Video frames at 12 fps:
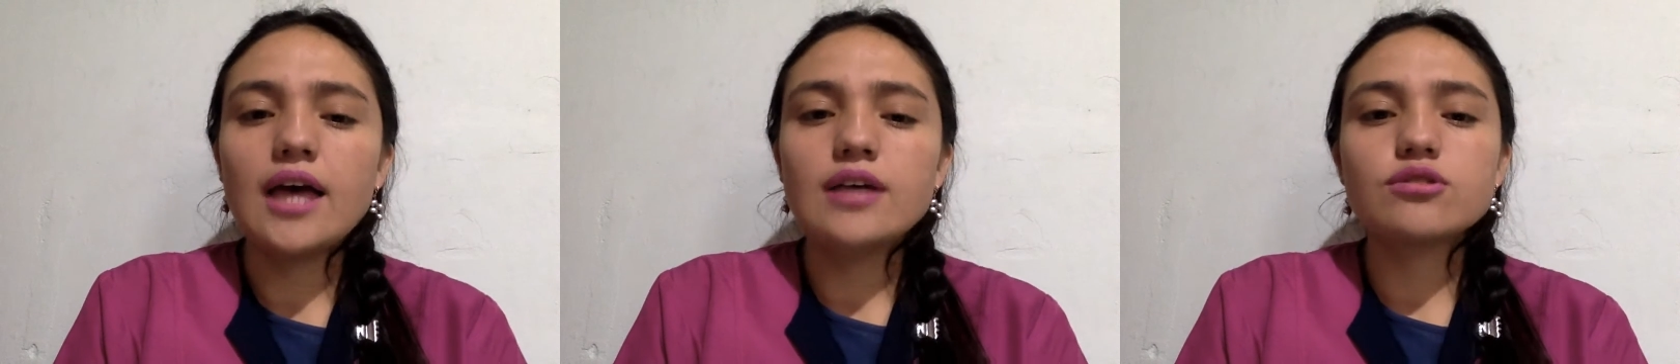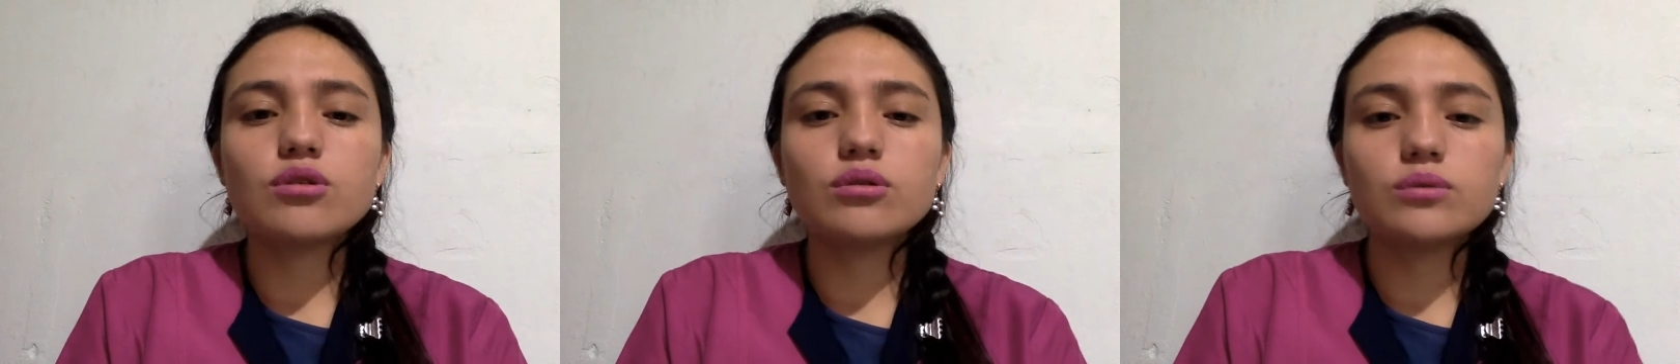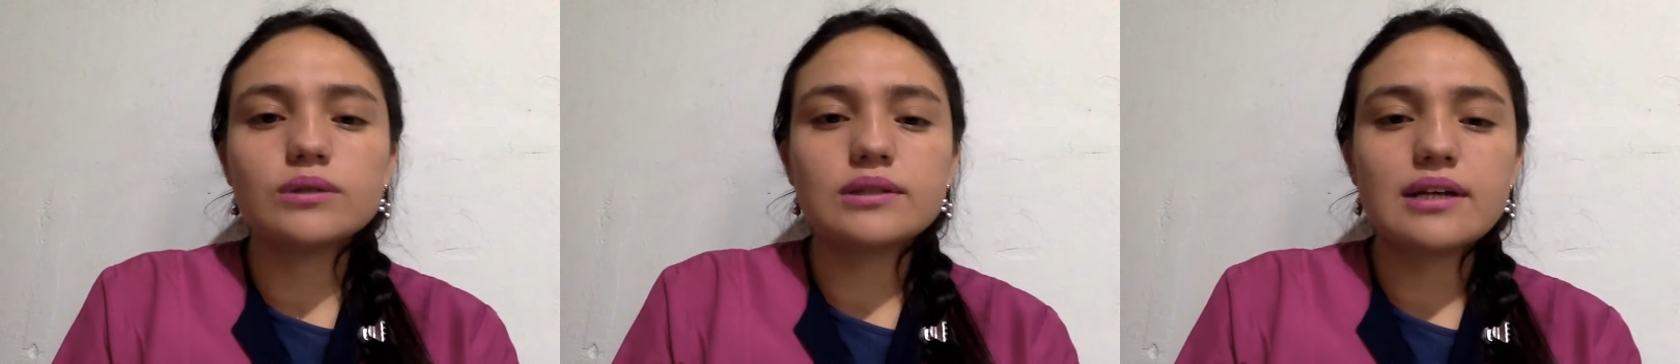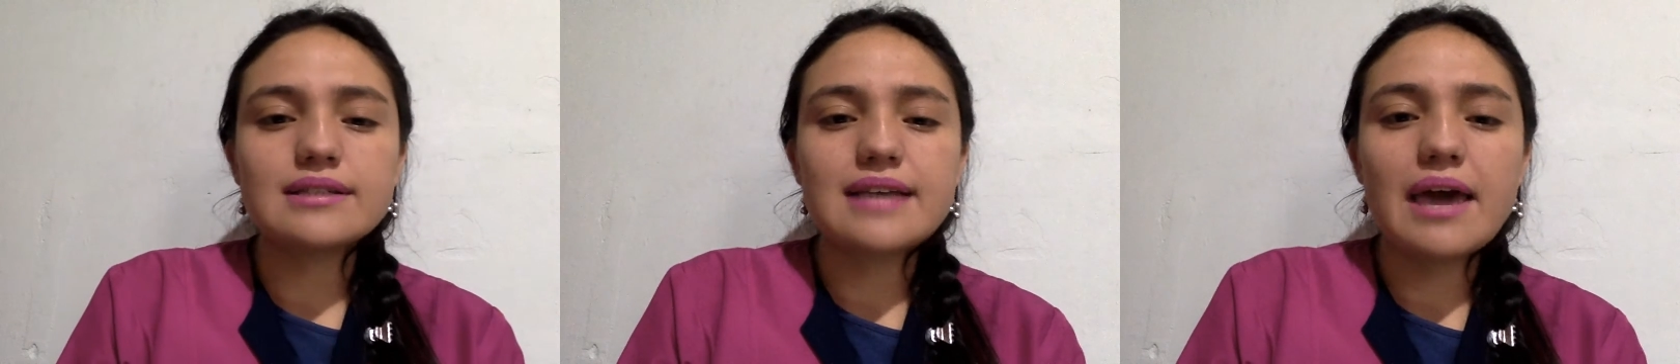son
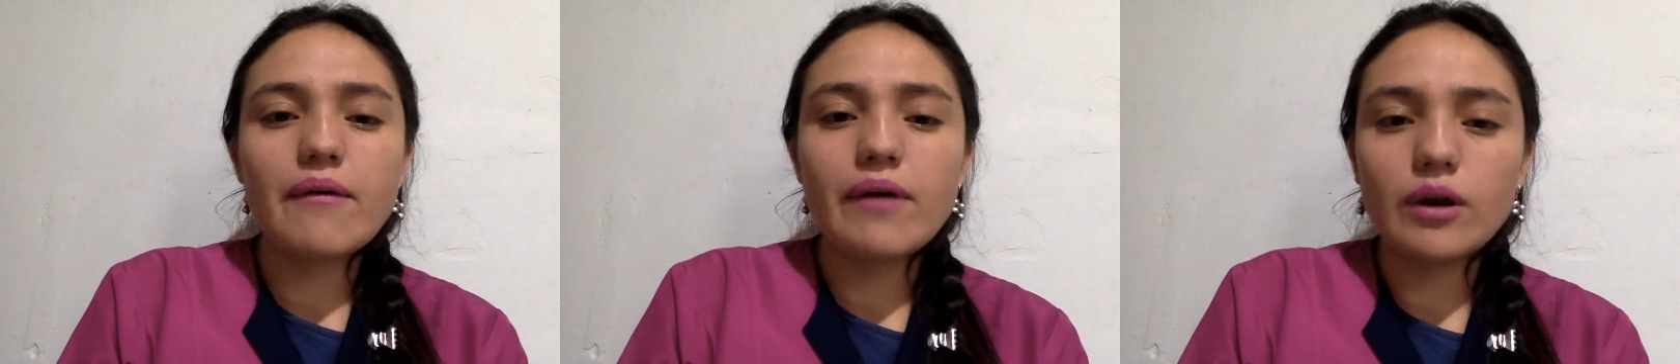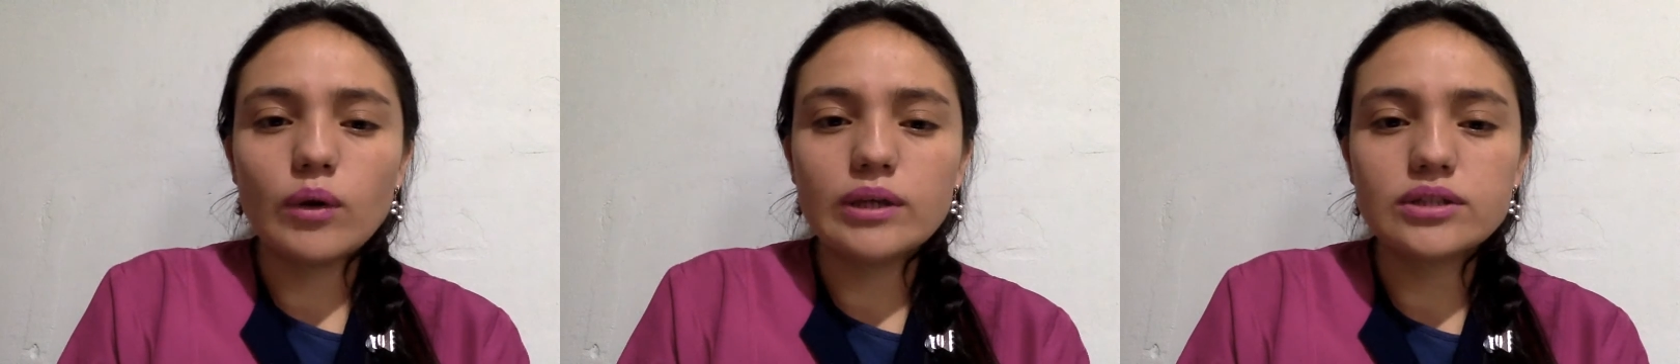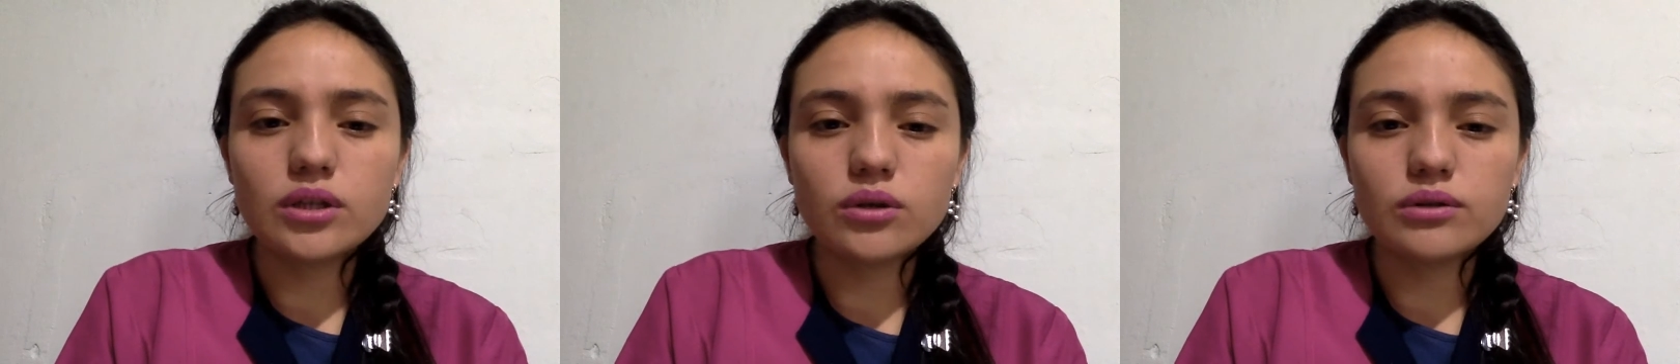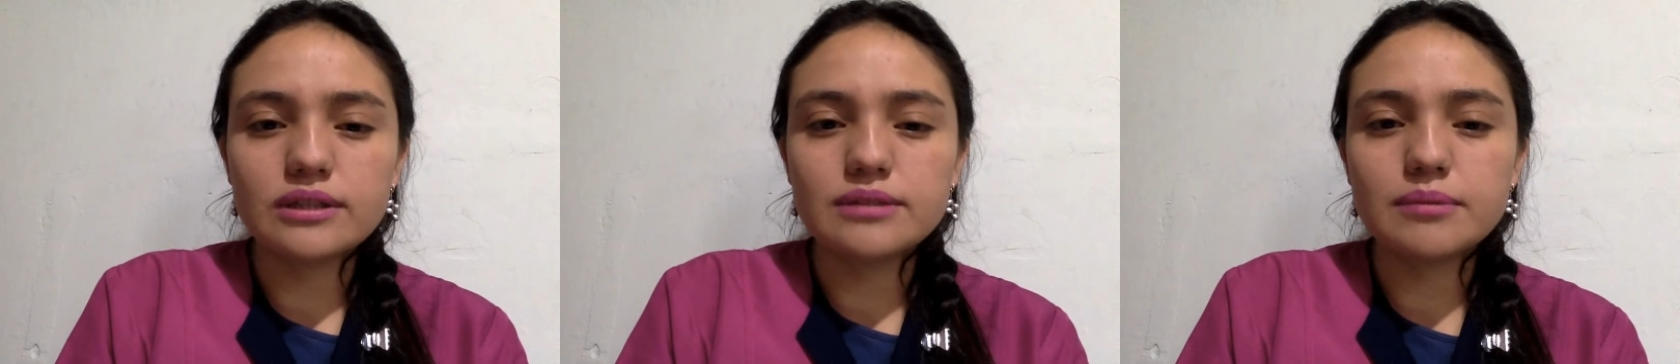nuestras
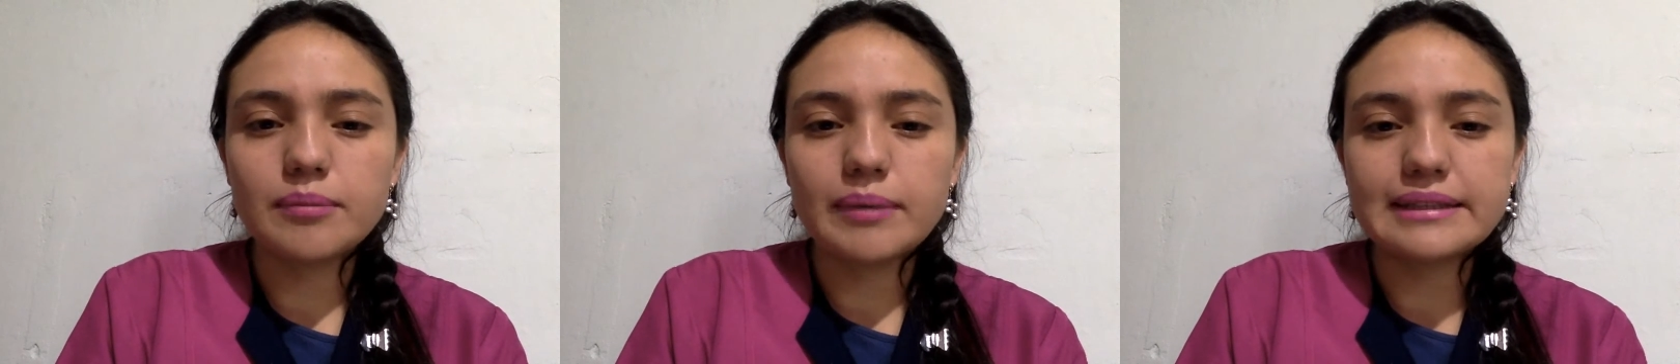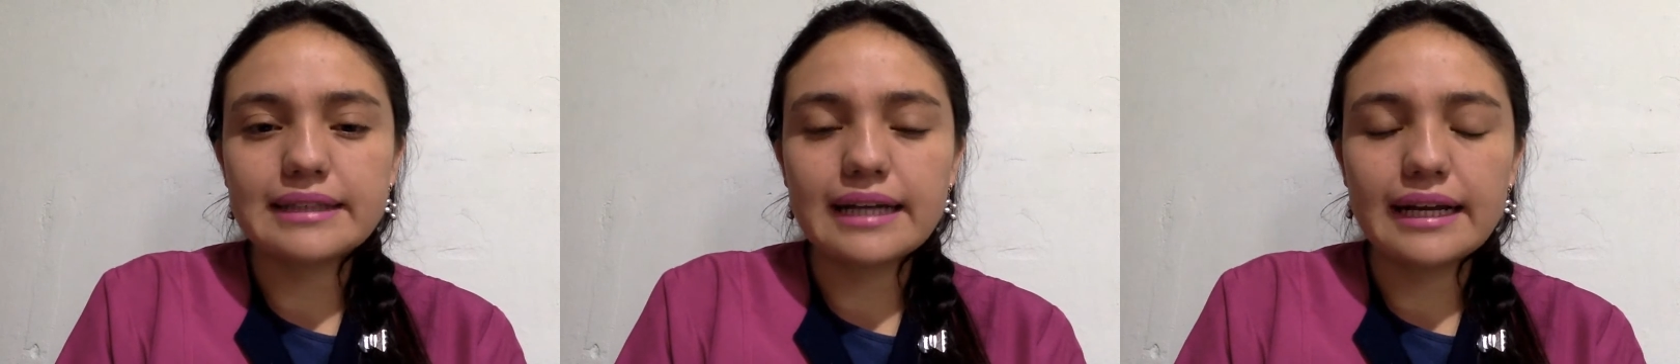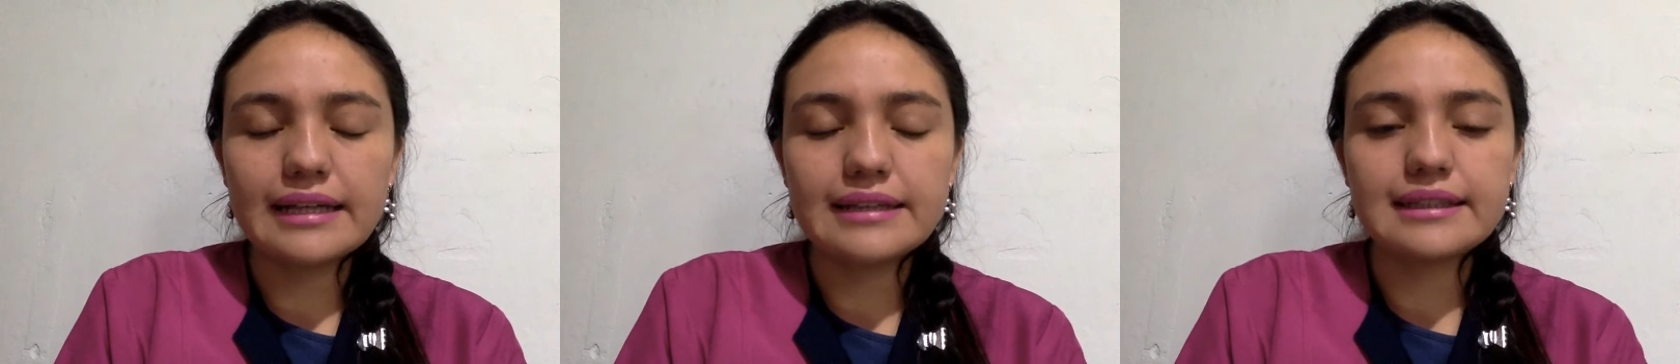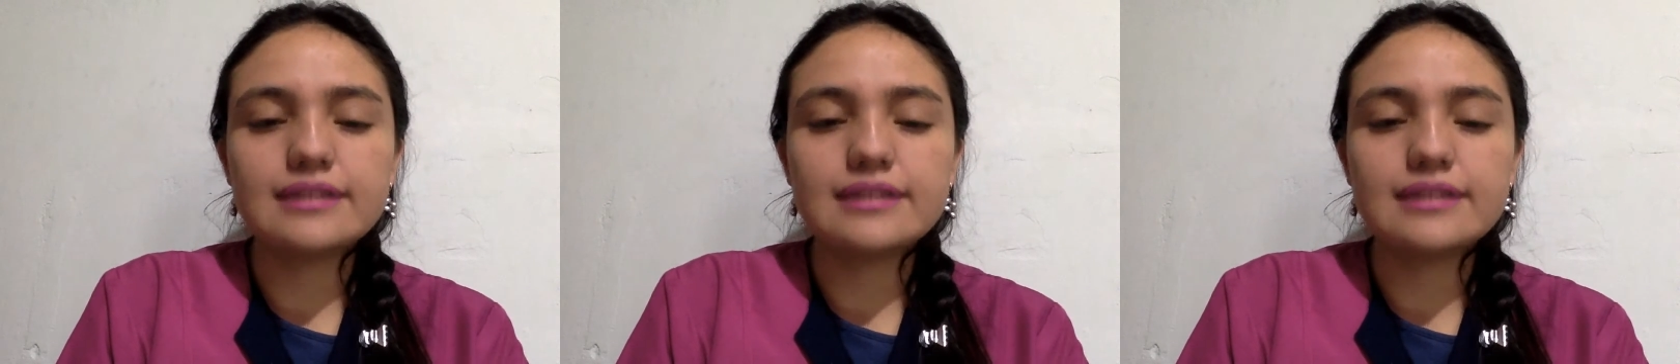evaluaciones bimestrales,